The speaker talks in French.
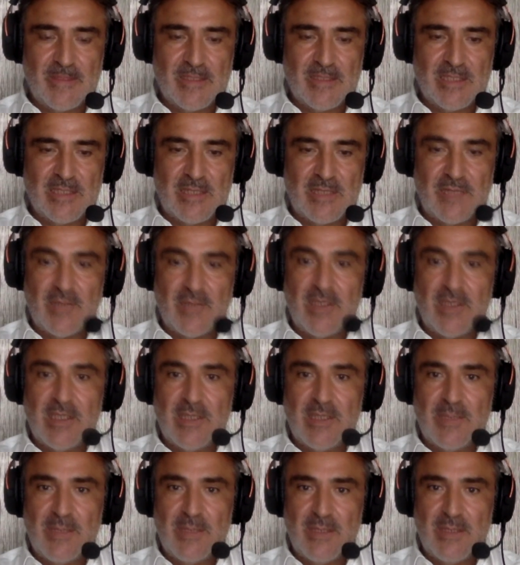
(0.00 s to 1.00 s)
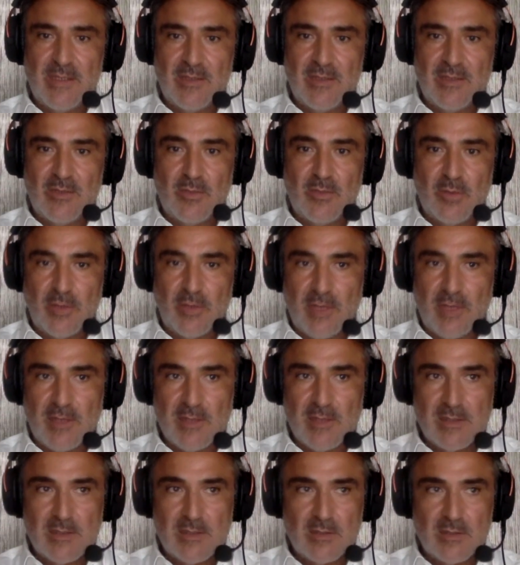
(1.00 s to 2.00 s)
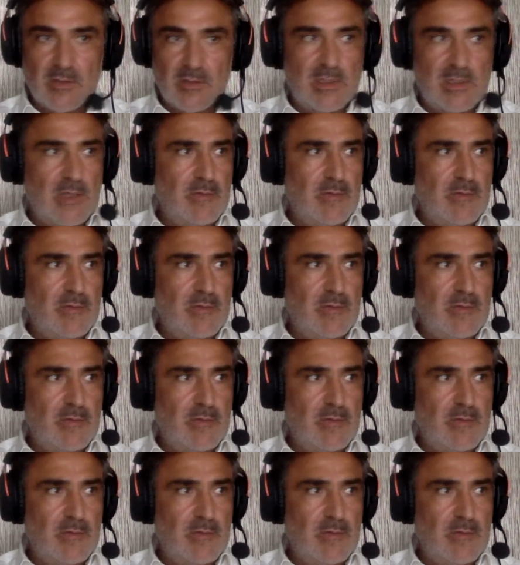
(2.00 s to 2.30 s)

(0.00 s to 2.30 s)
Je l'ai fait équiper de prothèses quand il